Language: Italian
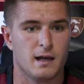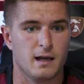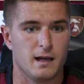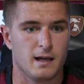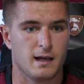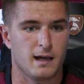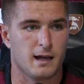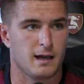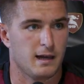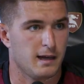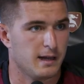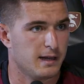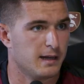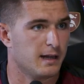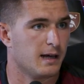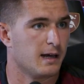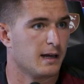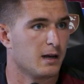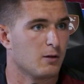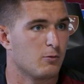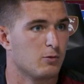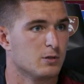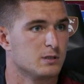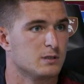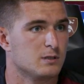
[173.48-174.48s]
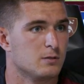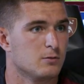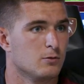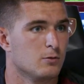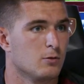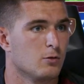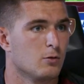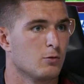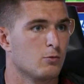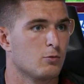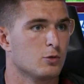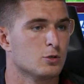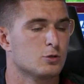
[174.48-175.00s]
e allenare
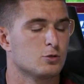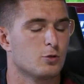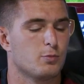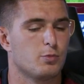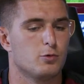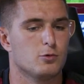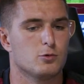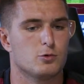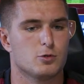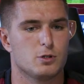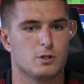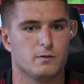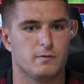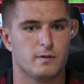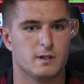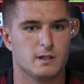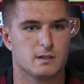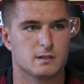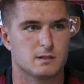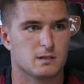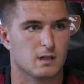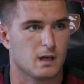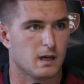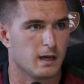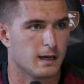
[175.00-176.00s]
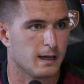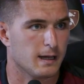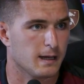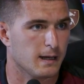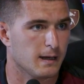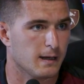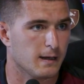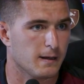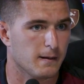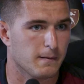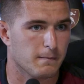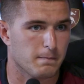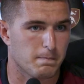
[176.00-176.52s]
questo, questo, punto di vista
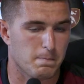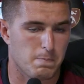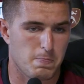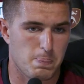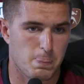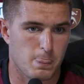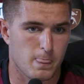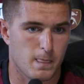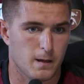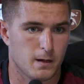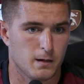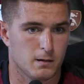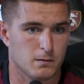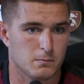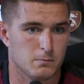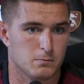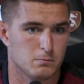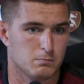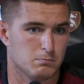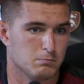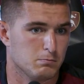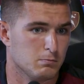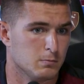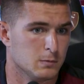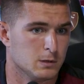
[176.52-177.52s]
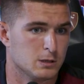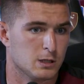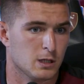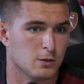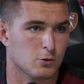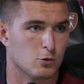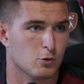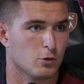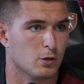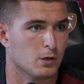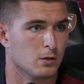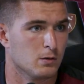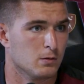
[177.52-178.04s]
e, e mi,
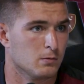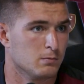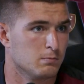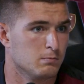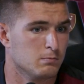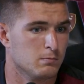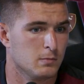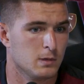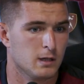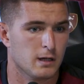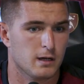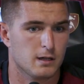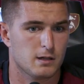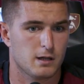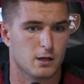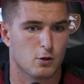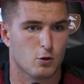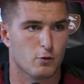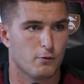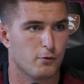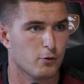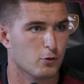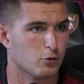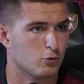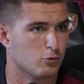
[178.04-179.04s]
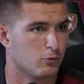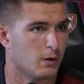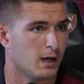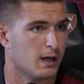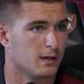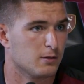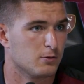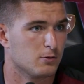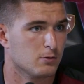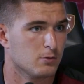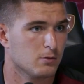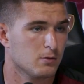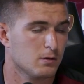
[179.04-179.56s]
sento, mi ritengo
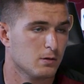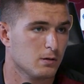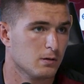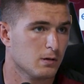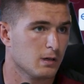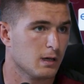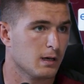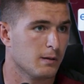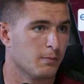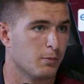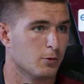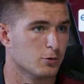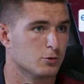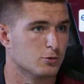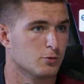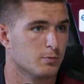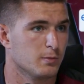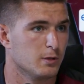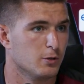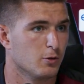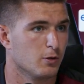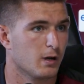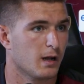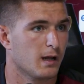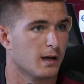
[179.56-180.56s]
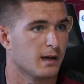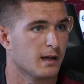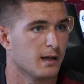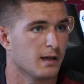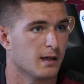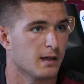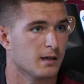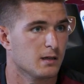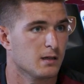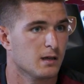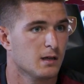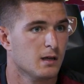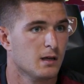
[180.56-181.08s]
fortunato che posso
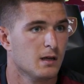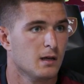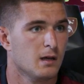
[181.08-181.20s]
migliorare